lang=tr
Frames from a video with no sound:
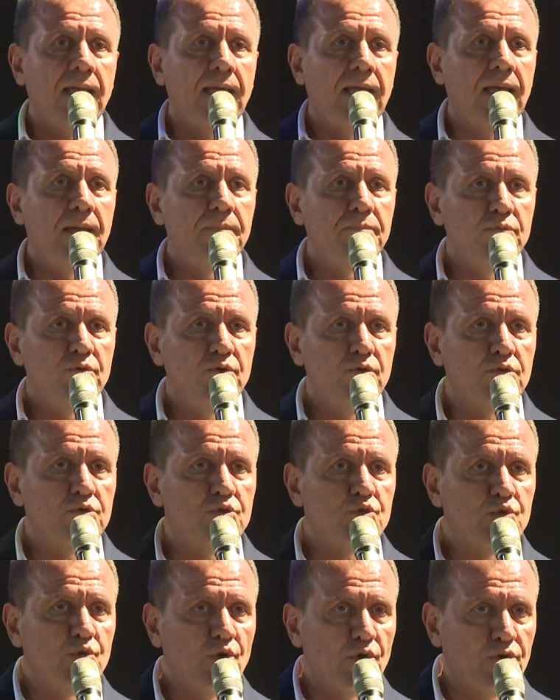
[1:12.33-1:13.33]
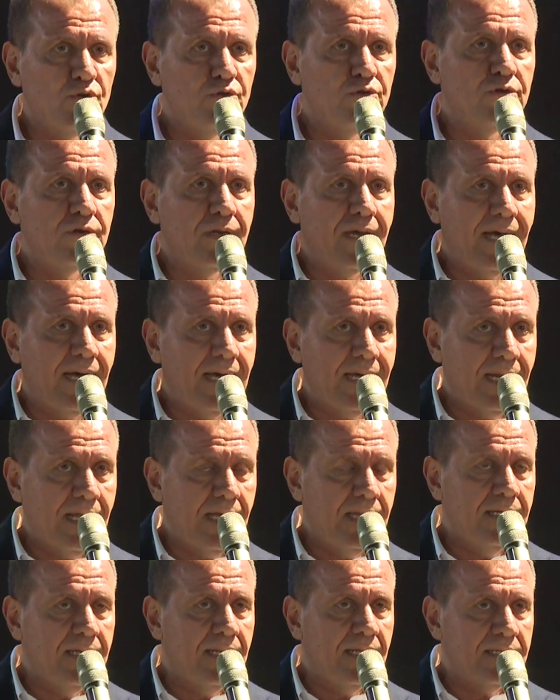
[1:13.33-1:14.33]
en büyük sorun
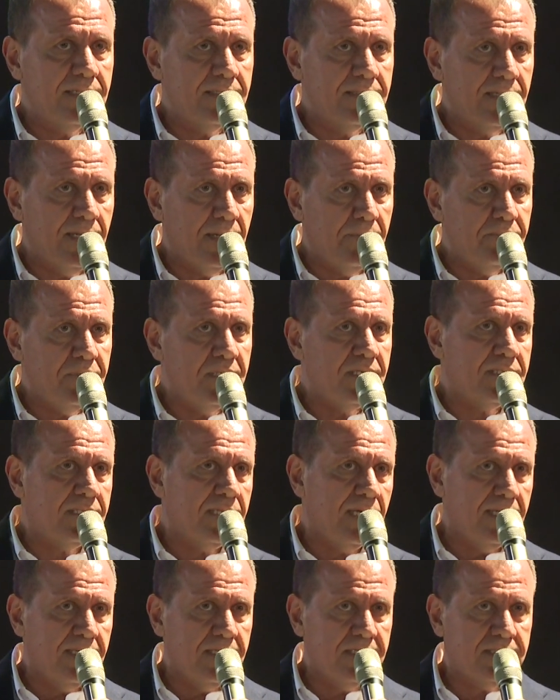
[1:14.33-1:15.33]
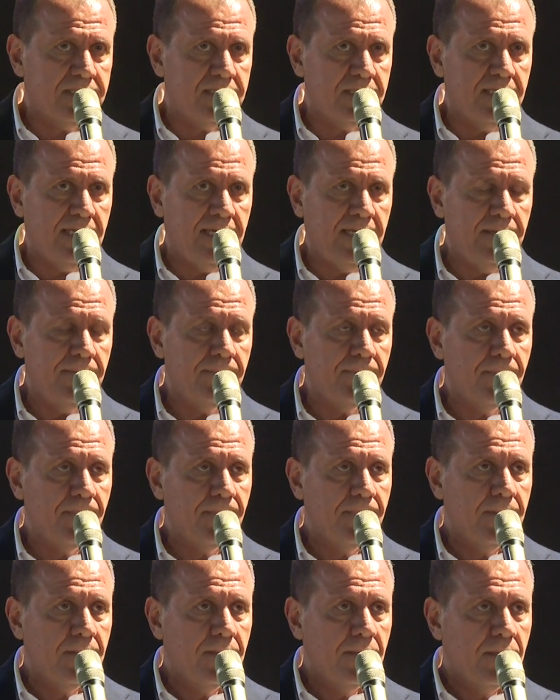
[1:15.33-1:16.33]
alanlarından bir tanesi de
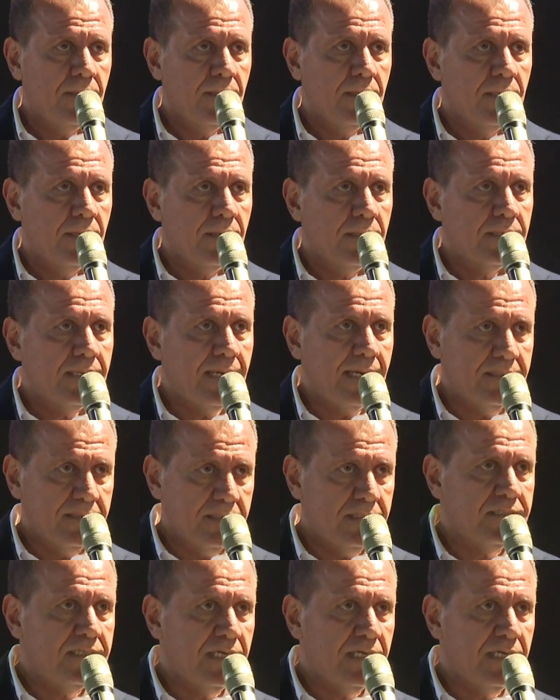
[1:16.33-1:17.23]
kendi